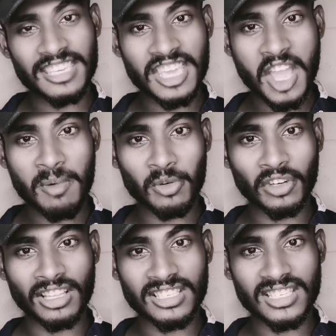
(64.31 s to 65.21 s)
কি
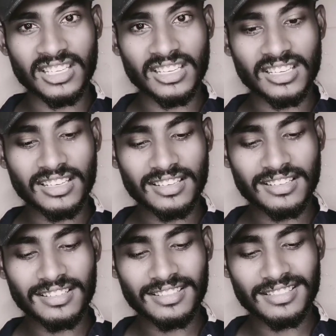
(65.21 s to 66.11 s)
এমন আছে
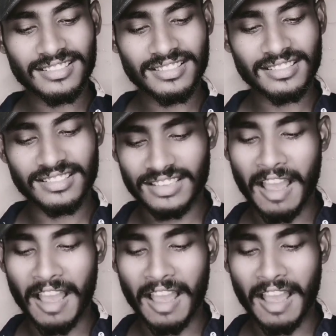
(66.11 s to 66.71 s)
যা